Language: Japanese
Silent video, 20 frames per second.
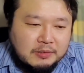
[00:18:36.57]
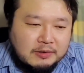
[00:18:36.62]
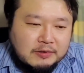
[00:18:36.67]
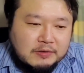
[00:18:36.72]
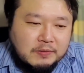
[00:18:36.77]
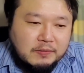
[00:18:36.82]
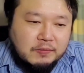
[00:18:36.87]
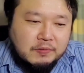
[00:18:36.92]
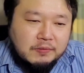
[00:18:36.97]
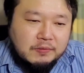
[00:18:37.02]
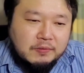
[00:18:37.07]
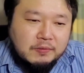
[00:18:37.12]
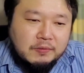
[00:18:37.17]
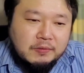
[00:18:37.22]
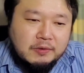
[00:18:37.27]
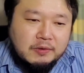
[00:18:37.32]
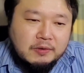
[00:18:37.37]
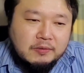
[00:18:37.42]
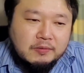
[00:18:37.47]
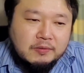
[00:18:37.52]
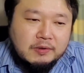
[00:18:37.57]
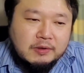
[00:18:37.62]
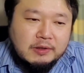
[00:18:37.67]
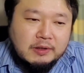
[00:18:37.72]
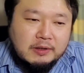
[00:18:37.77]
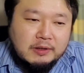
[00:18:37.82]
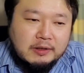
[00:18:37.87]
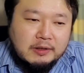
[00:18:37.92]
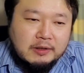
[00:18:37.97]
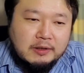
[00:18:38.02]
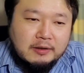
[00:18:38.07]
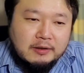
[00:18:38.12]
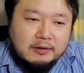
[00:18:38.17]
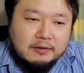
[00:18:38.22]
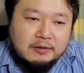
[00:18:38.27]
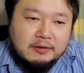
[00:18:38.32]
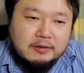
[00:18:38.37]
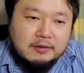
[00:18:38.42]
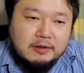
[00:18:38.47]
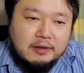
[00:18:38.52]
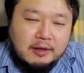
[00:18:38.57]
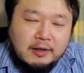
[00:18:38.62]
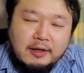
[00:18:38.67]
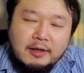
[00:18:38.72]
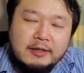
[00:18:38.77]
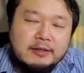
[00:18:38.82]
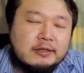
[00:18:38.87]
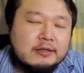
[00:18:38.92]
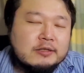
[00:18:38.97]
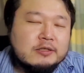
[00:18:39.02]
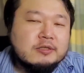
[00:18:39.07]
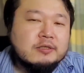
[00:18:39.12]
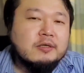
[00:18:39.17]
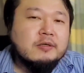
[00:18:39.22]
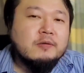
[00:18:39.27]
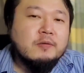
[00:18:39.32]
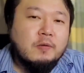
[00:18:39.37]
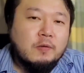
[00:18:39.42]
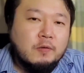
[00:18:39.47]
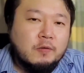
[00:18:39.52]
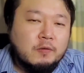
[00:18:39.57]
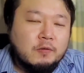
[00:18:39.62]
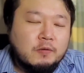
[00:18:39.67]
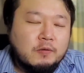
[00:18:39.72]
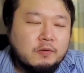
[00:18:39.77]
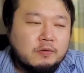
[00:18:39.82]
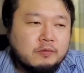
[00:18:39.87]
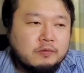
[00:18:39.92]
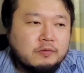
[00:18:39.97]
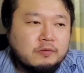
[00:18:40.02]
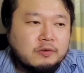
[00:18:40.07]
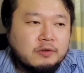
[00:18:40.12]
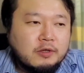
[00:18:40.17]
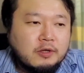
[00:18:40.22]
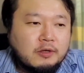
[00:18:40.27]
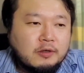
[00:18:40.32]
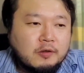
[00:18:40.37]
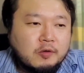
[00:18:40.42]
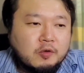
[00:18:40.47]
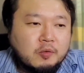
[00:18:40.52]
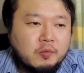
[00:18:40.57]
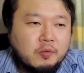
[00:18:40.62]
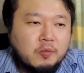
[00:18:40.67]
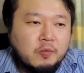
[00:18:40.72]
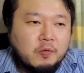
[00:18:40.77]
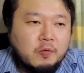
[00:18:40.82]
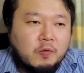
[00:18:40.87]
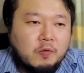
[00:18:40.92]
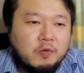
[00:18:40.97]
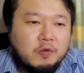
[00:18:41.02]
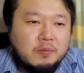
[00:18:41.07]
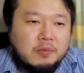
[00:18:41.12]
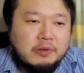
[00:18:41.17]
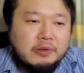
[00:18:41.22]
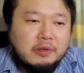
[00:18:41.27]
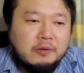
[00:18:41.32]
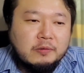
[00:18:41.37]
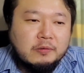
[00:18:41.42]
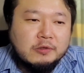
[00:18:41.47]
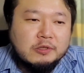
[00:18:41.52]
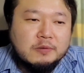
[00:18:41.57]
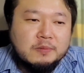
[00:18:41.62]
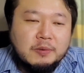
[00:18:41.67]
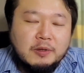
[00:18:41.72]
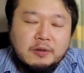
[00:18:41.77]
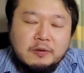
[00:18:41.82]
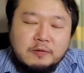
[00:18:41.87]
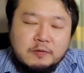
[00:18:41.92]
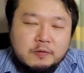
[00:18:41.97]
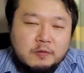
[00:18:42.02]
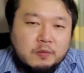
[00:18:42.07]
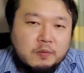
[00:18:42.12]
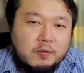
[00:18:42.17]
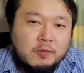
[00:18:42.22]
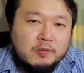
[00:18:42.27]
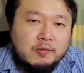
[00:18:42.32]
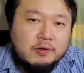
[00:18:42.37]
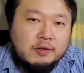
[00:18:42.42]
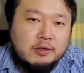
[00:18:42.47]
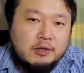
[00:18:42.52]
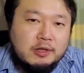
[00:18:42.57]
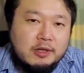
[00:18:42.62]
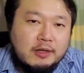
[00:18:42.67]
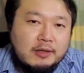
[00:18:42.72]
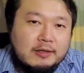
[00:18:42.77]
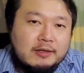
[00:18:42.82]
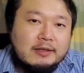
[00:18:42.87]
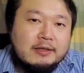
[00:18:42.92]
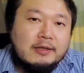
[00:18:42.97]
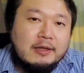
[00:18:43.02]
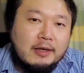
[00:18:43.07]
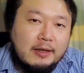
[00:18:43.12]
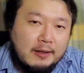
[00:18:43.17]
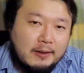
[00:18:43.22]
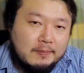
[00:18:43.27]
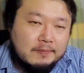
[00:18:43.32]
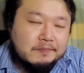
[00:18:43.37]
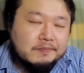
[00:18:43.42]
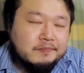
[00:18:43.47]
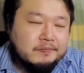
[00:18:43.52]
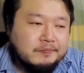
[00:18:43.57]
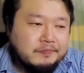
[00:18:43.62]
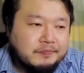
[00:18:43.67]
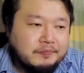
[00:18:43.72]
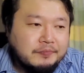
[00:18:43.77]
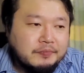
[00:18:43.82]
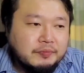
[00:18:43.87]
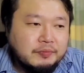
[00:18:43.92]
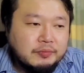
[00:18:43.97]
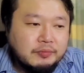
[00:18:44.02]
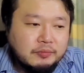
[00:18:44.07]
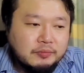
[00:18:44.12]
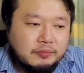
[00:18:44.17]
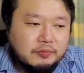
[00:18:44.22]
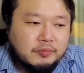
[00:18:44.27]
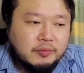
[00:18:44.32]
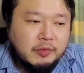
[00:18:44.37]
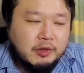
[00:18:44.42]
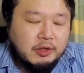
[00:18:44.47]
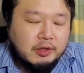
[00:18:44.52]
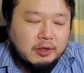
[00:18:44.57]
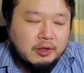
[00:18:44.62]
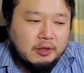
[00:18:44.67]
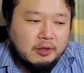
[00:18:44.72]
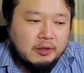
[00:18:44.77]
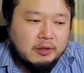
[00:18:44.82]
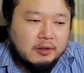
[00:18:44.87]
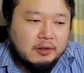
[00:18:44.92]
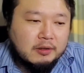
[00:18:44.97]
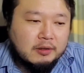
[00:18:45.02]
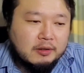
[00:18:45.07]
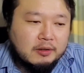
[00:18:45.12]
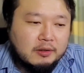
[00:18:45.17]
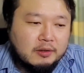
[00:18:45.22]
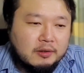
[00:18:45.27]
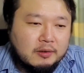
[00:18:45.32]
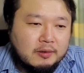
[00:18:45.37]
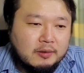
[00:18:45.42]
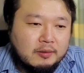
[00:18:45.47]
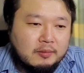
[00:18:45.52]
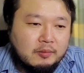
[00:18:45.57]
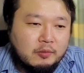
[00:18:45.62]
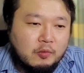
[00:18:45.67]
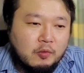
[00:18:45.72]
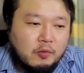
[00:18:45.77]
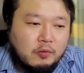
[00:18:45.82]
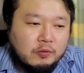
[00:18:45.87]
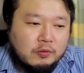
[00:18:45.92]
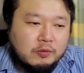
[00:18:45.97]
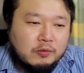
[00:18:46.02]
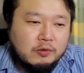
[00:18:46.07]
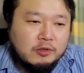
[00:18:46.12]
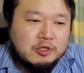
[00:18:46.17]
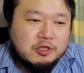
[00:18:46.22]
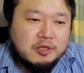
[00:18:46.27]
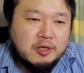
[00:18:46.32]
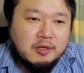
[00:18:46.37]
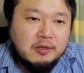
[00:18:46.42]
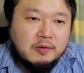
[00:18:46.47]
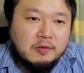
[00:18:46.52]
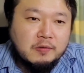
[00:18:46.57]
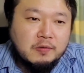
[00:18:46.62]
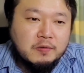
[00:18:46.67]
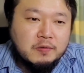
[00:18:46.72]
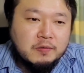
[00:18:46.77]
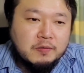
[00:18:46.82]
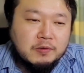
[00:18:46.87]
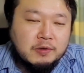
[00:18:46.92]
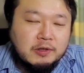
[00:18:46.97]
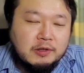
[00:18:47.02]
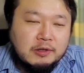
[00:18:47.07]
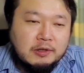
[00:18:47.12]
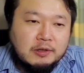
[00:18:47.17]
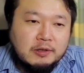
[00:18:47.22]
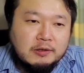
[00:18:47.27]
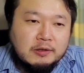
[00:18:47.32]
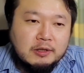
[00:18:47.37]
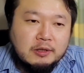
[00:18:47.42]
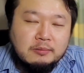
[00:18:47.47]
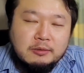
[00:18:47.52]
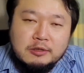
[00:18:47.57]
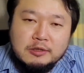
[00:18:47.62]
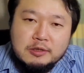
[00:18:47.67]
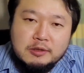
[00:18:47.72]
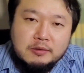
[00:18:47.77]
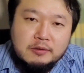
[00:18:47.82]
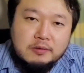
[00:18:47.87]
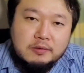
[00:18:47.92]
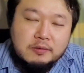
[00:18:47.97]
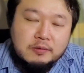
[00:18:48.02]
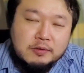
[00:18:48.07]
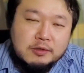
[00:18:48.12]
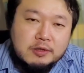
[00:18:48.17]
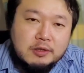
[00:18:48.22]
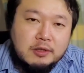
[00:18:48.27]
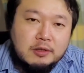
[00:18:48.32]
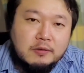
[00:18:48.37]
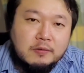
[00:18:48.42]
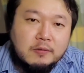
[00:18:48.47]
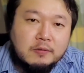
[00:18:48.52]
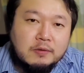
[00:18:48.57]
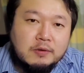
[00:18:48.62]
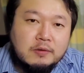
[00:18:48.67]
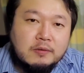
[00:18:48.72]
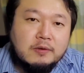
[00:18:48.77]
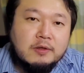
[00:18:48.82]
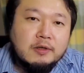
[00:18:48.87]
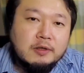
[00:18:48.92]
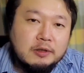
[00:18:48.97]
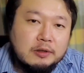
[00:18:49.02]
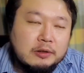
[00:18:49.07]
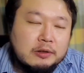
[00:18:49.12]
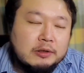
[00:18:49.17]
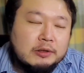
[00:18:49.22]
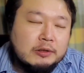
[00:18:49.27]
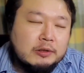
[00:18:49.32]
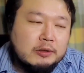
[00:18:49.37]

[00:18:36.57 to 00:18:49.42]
そういうところで言ったら高いですけど、だけども、ここまでのスペックを持ってきて、で、もう本当に最高のエンターテインメント性能っていうかね、